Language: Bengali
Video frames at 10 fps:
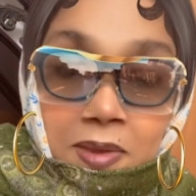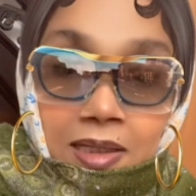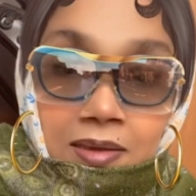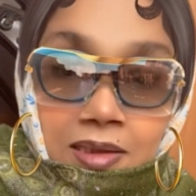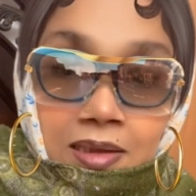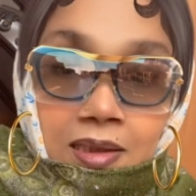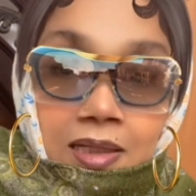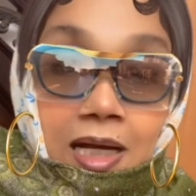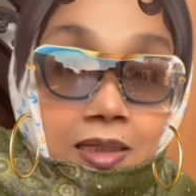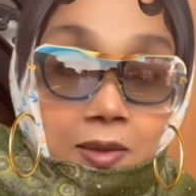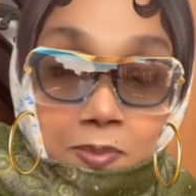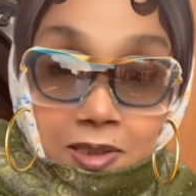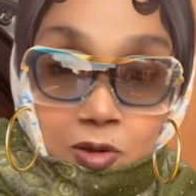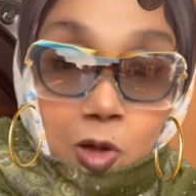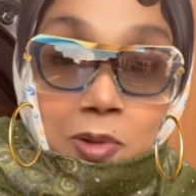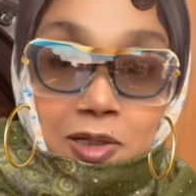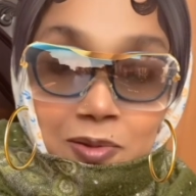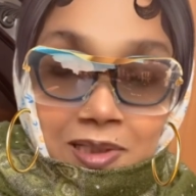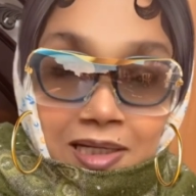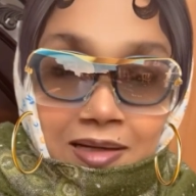না আল্লাপাক ক্ষমা
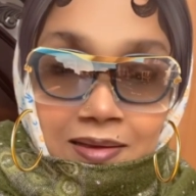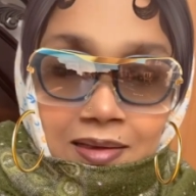করলে